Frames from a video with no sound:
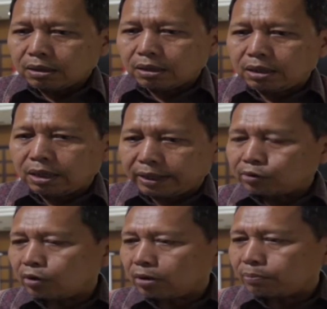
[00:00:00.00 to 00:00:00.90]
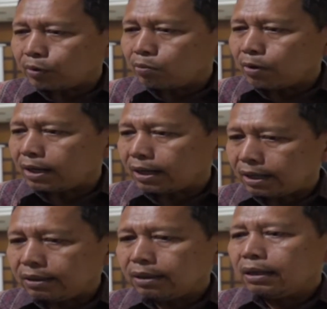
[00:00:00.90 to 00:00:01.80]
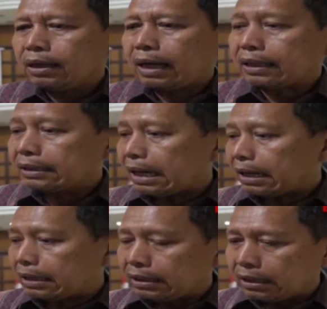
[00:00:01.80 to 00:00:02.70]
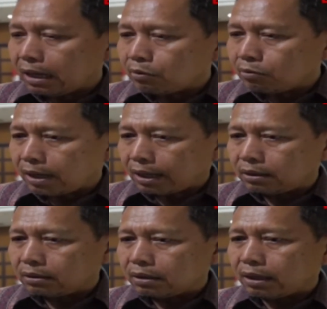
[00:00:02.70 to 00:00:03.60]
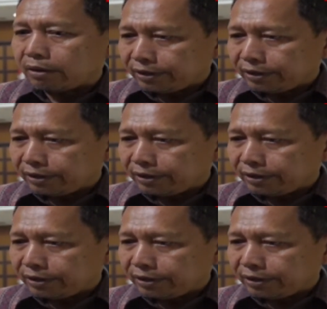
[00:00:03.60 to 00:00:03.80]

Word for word: eh, Direktur Perhubungan Darat katanya akan dilakukan eh,